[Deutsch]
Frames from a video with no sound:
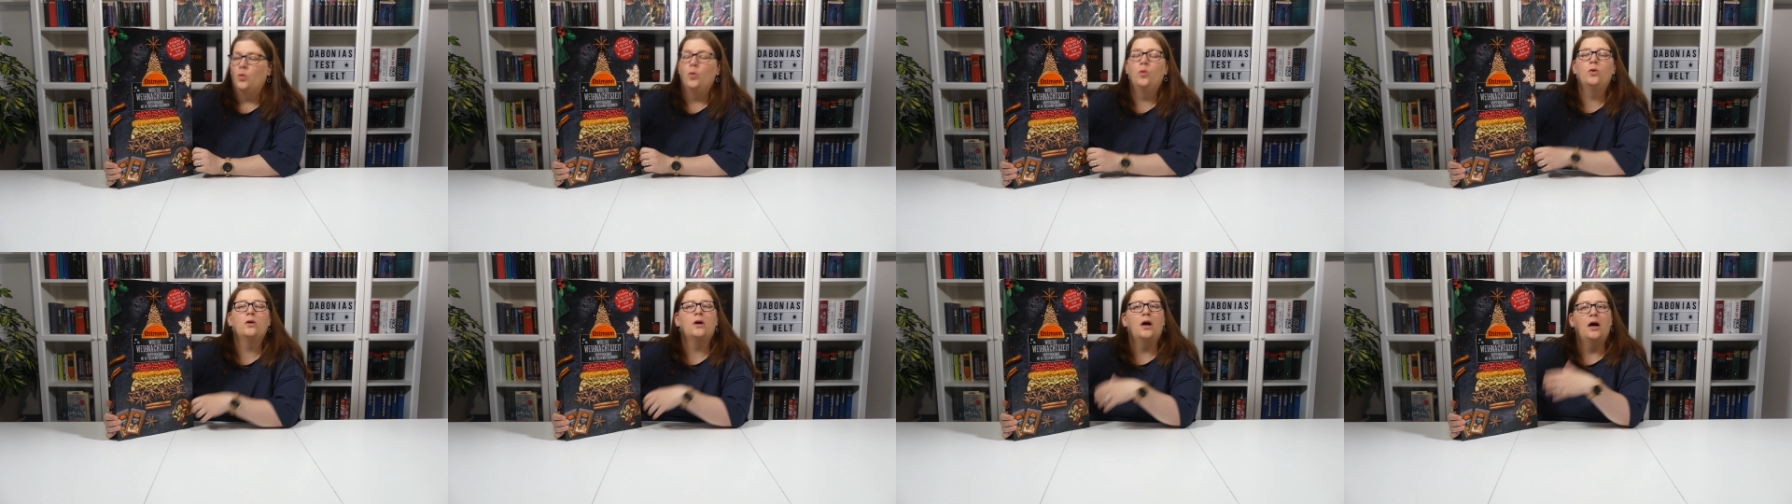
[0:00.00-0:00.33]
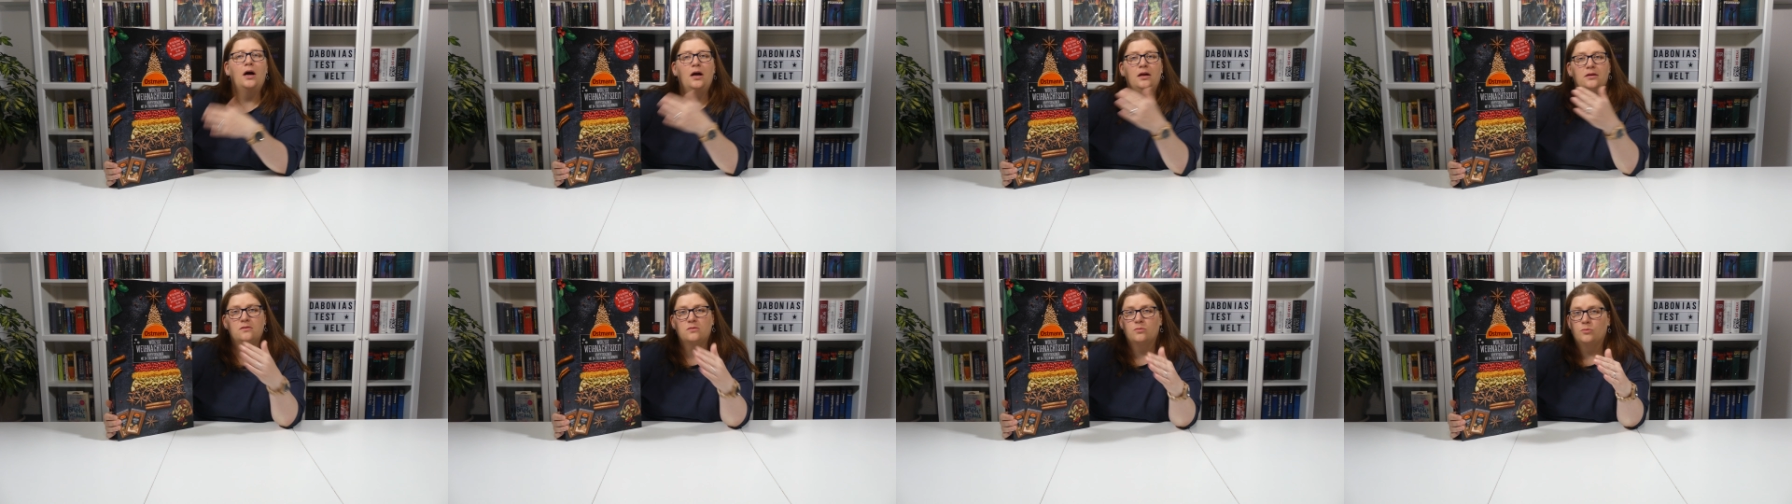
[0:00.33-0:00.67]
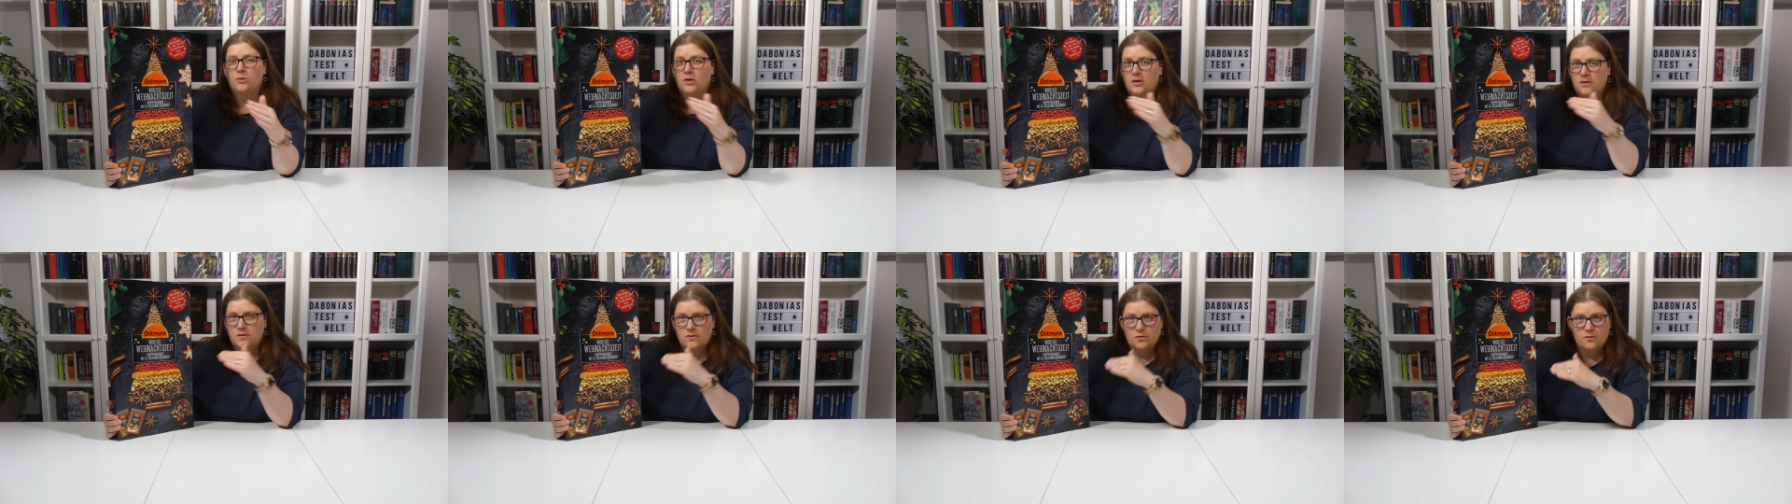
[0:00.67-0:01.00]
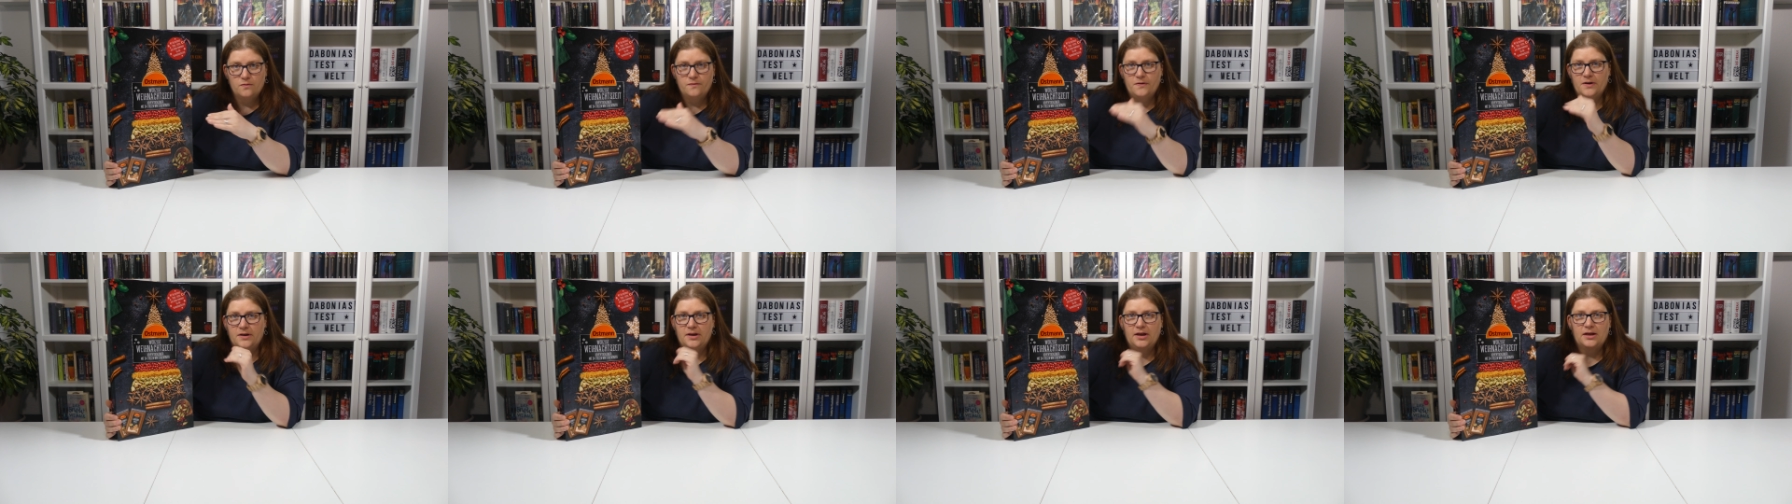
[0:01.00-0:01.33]
Oder halt zumindest
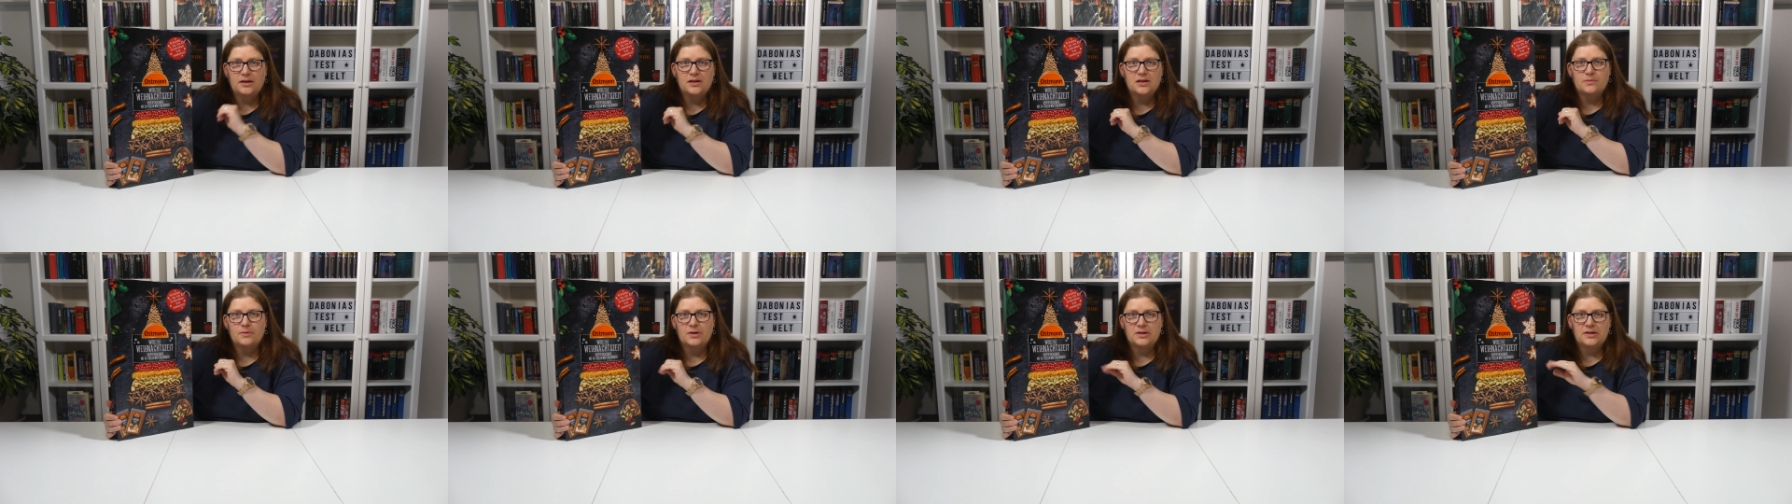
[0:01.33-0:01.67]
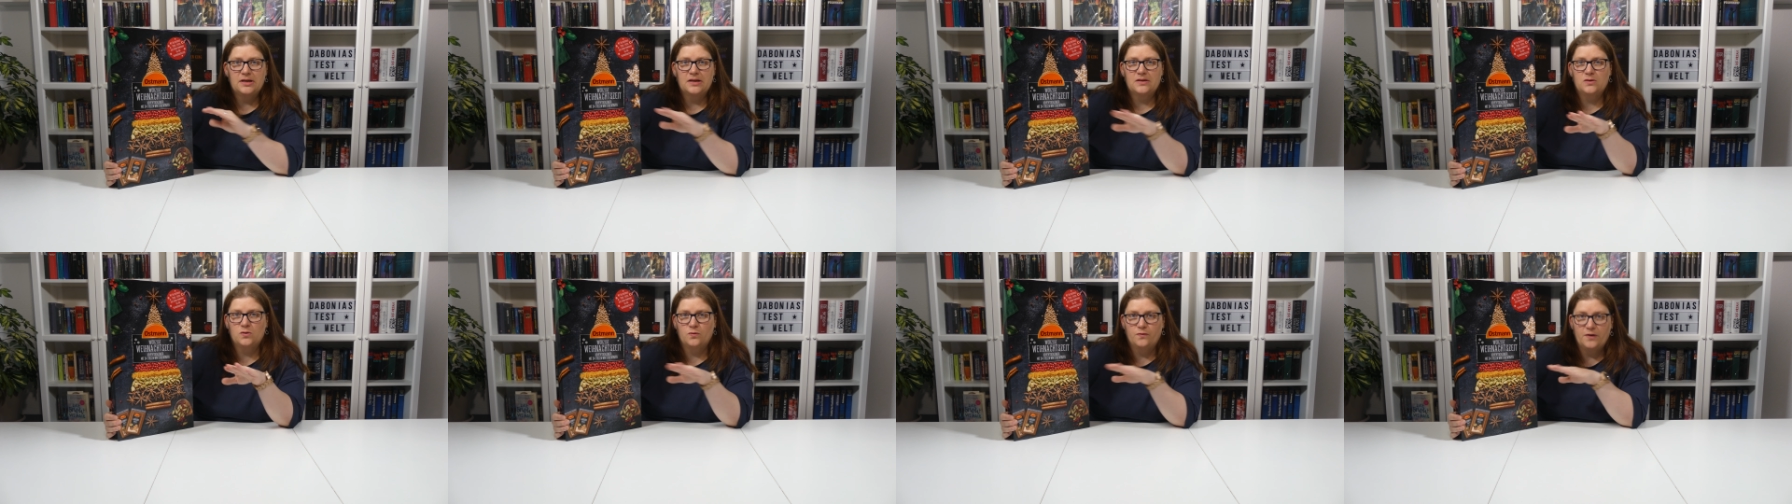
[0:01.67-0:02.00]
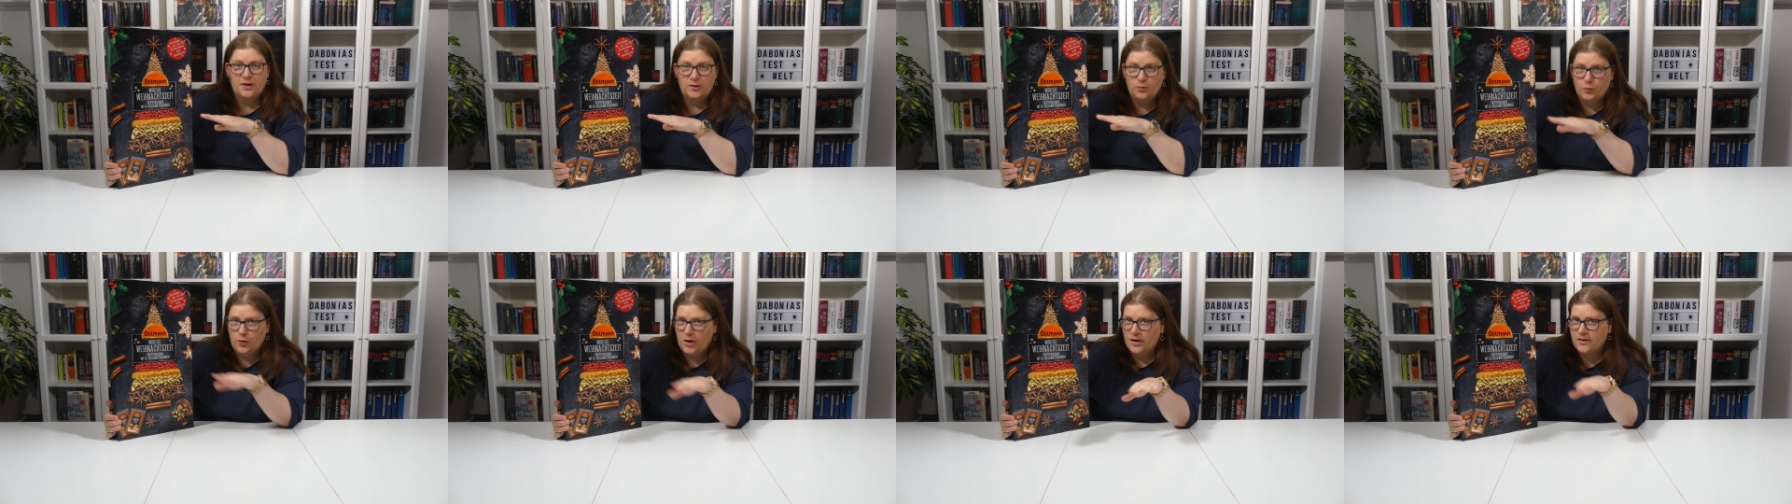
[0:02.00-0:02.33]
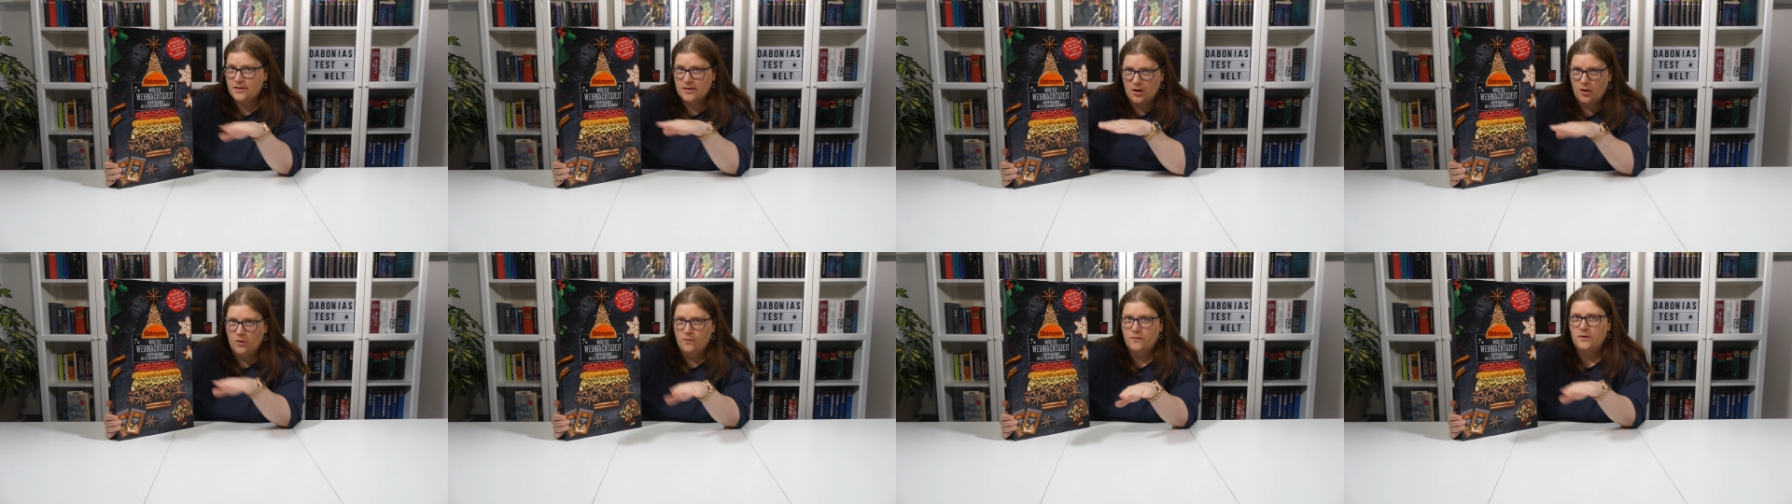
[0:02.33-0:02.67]
so verdeckt, dass man sagt, so wenn du
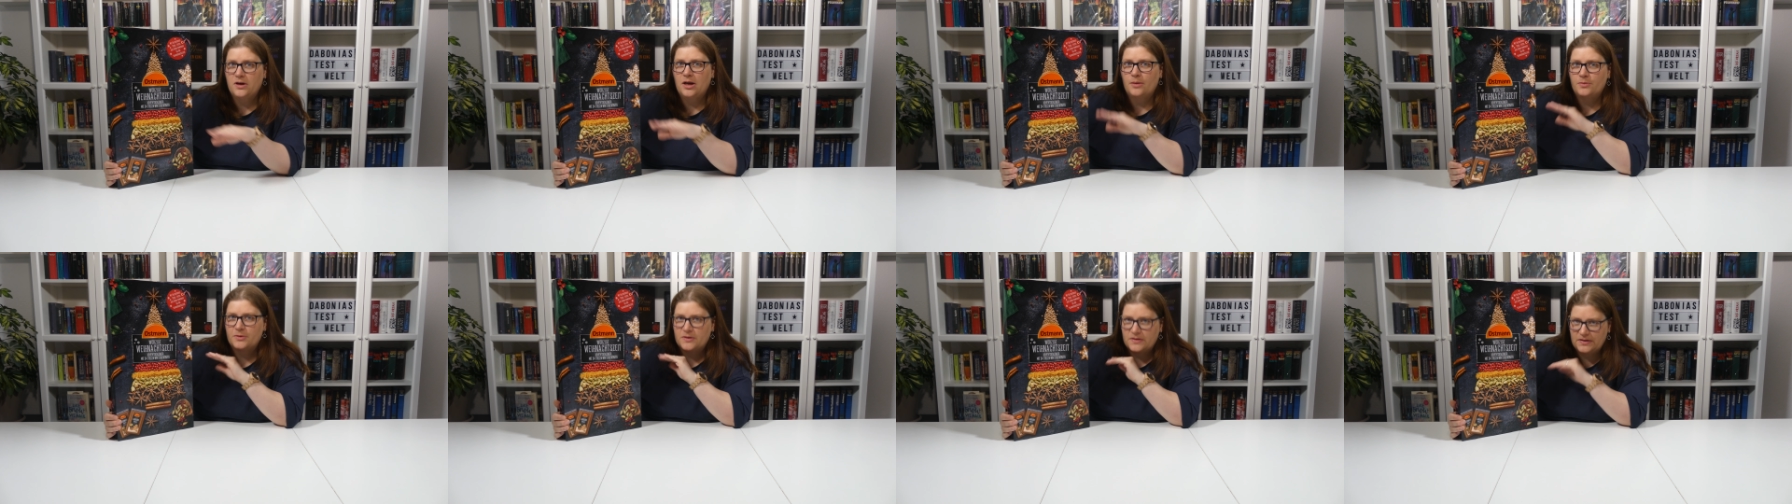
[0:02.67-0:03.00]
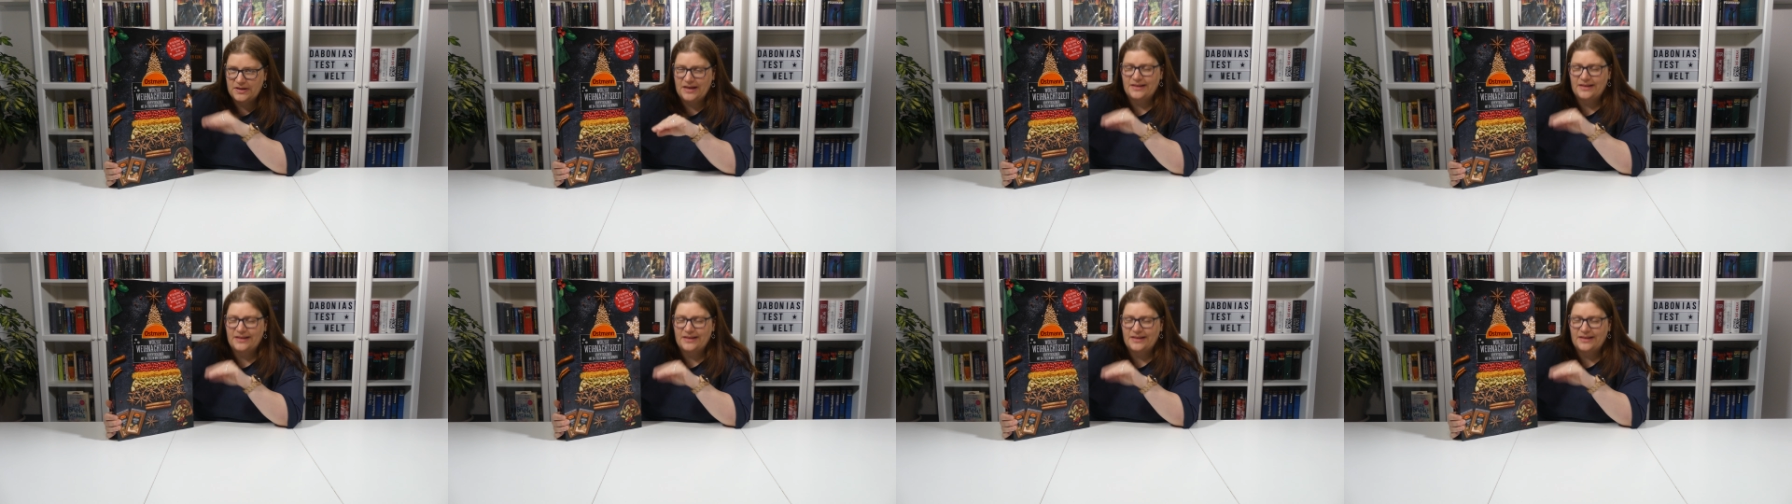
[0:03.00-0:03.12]
jetzt hier aufklappst,